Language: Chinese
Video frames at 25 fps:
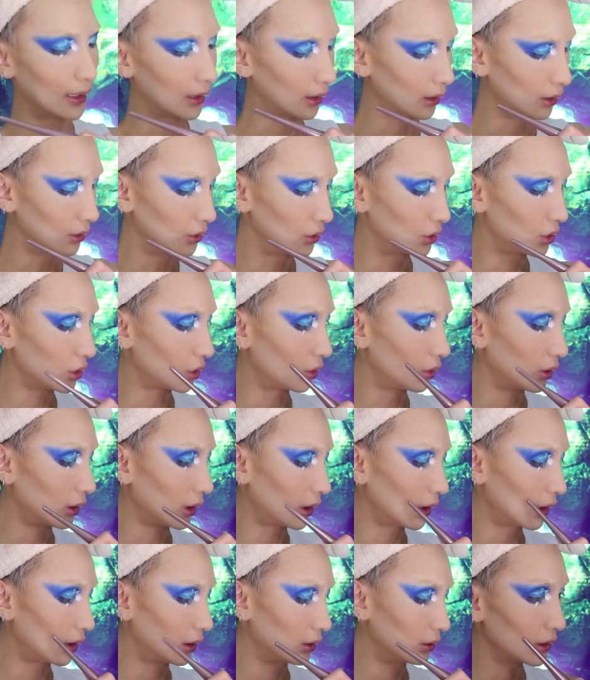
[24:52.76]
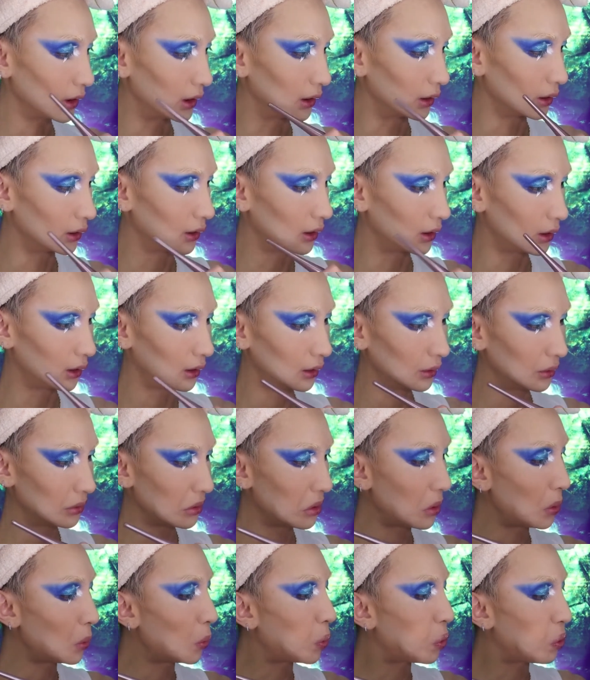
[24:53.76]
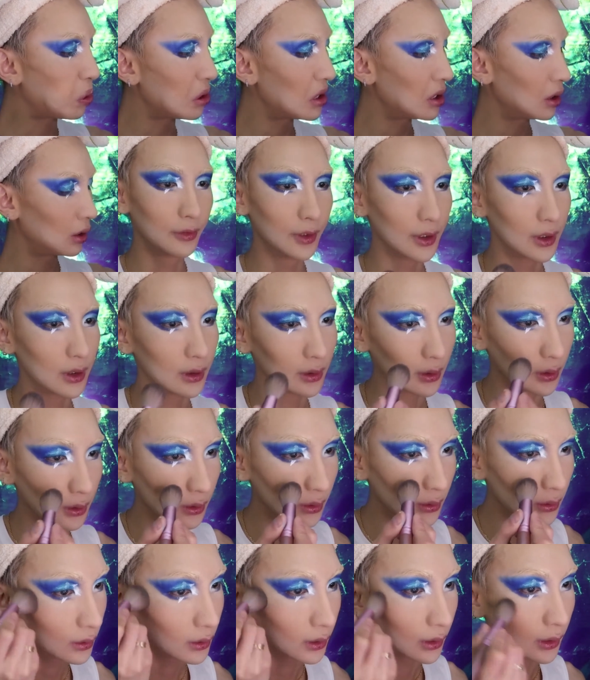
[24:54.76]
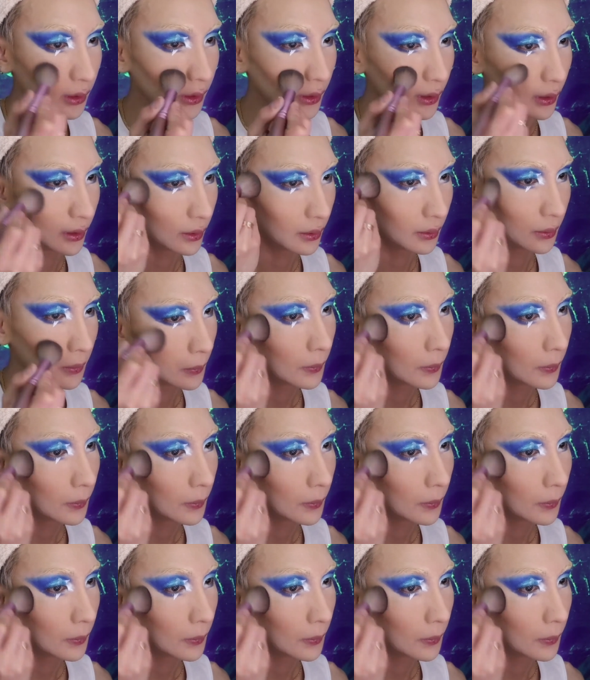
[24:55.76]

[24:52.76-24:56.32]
感很重啊，整个非常的颗粒感。